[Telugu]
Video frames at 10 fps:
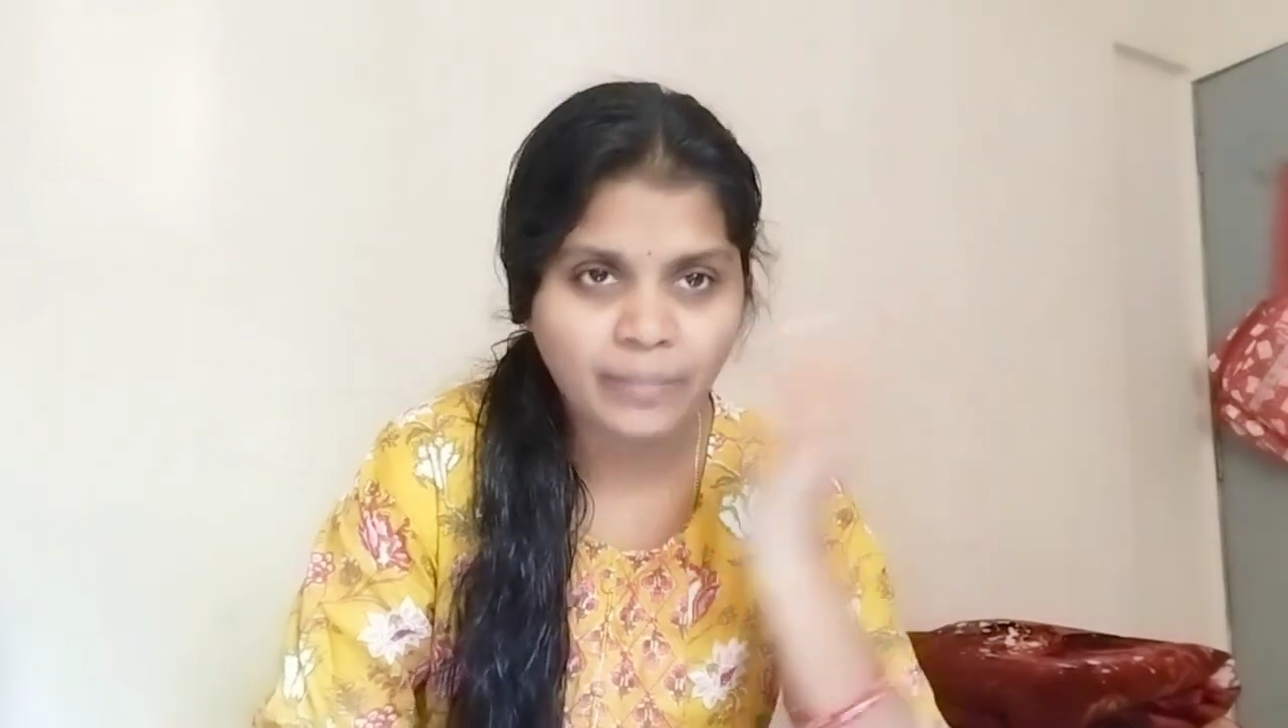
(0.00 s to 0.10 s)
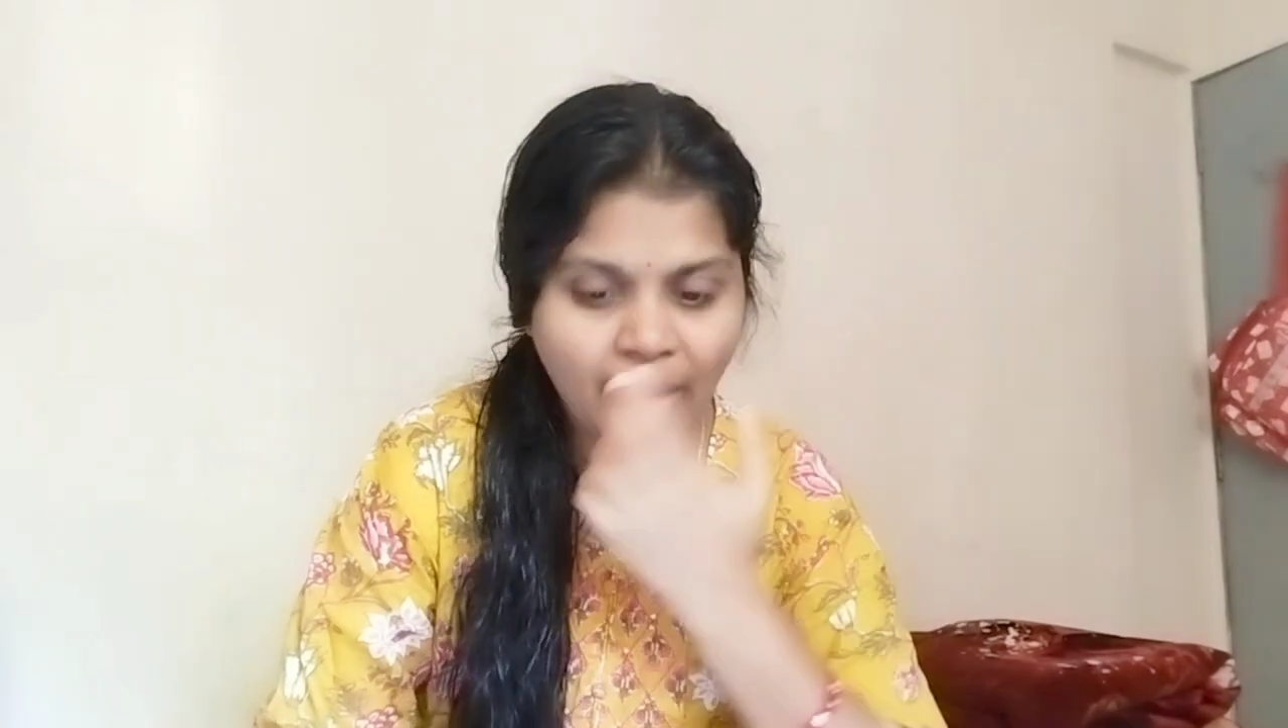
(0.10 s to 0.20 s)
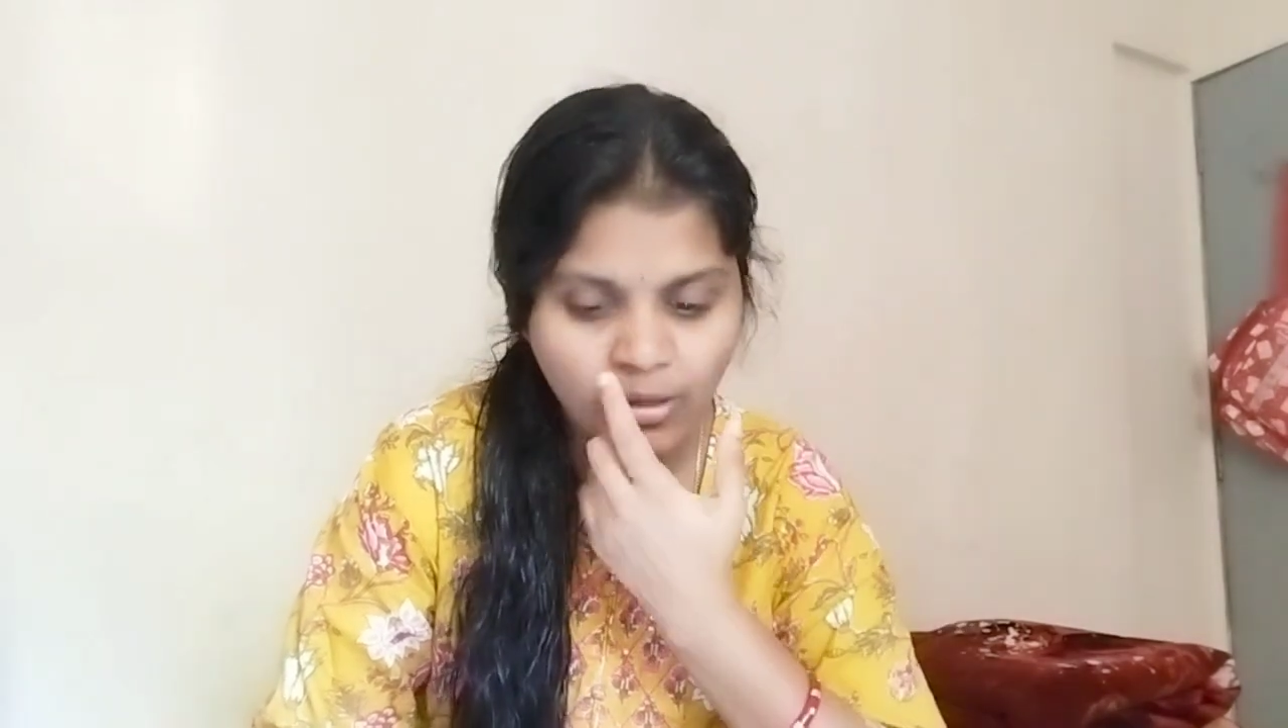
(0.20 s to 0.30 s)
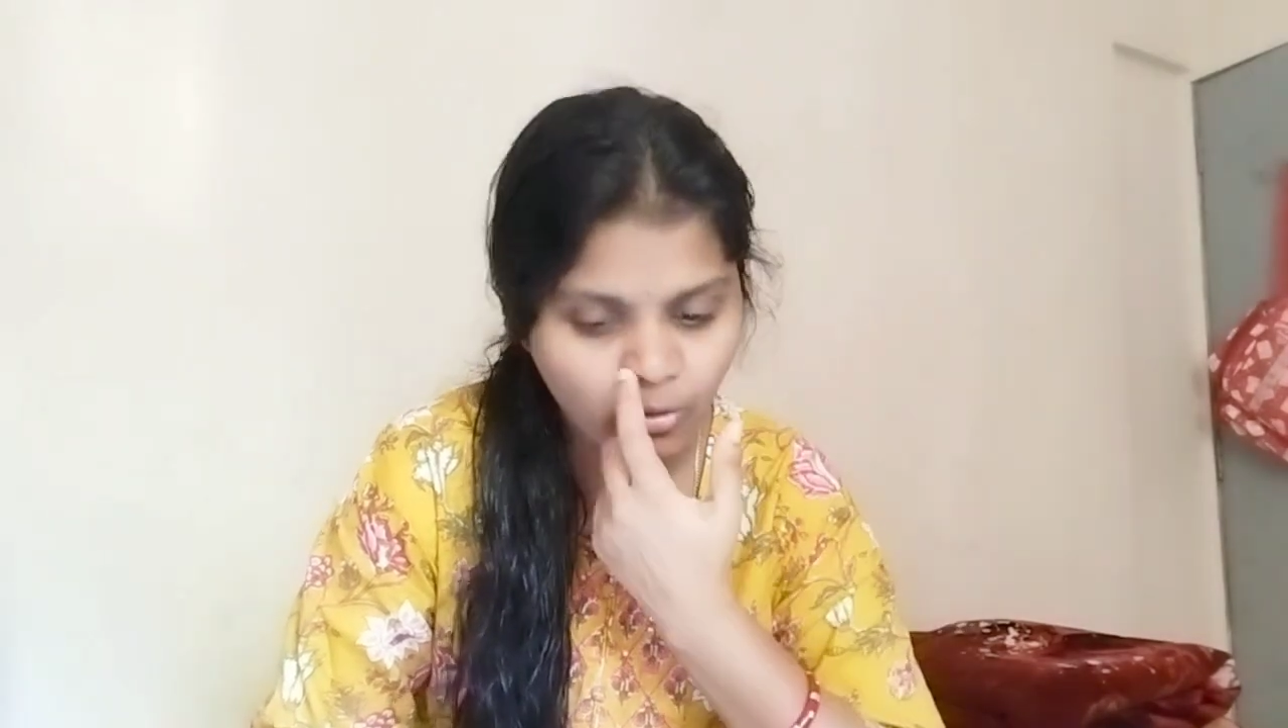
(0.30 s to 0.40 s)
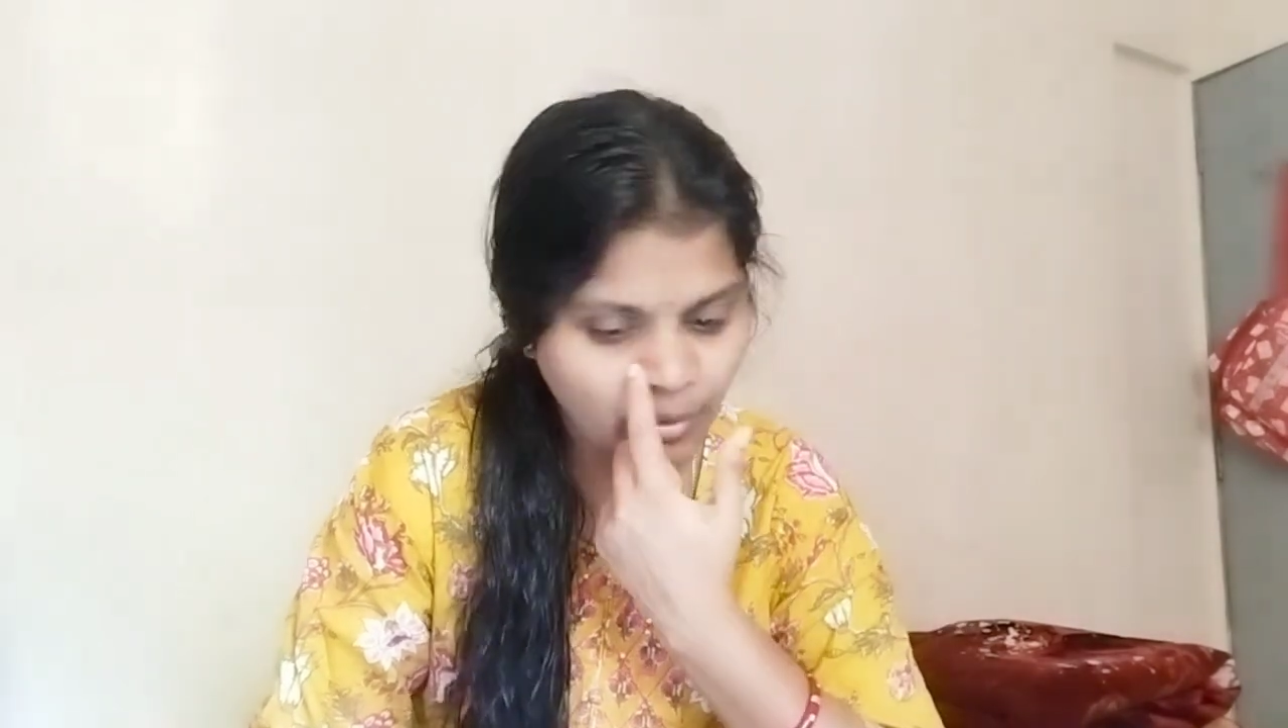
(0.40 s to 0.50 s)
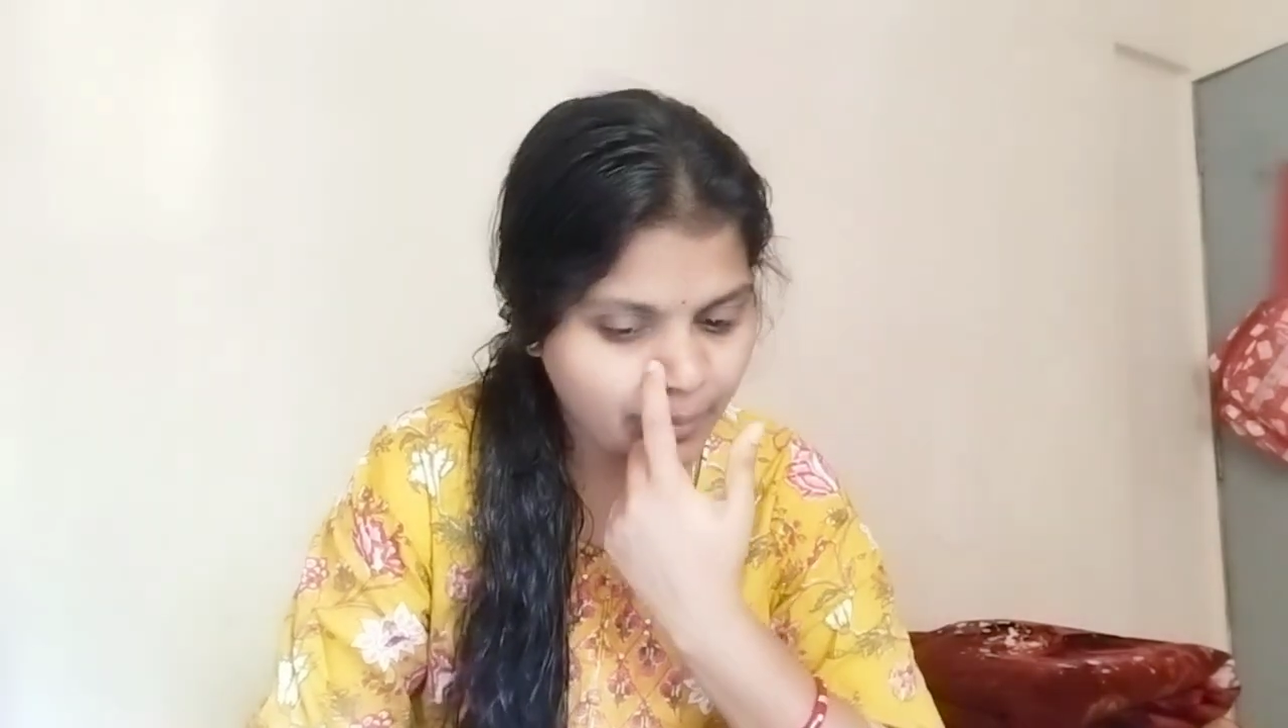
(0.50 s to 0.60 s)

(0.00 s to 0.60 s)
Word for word: బ్యాగ్లోనే